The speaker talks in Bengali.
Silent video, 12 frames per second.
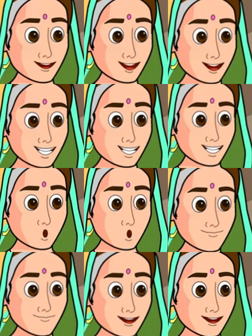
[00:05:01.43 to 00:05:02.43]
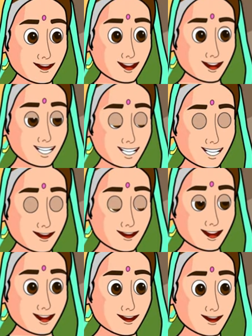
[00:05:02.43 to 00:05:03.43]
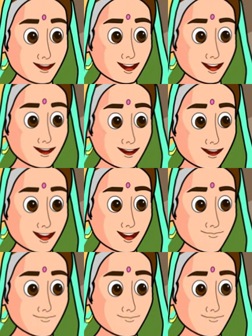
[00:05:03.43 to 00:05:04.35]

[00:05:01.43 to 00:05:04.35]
আমরা সবাই তোমার অপেক্ষা করছিলাম